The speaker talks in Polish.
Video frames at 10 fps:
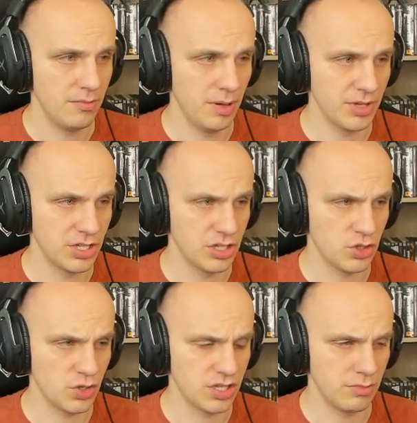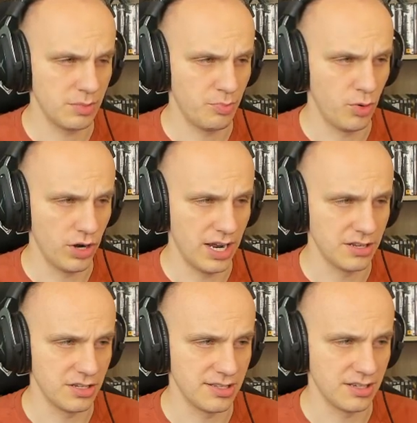Mam nadzieję, że on sobie
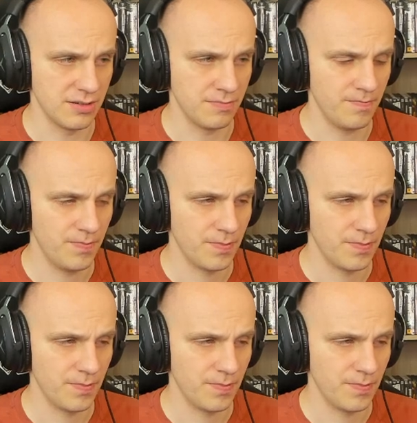poradzi z nim.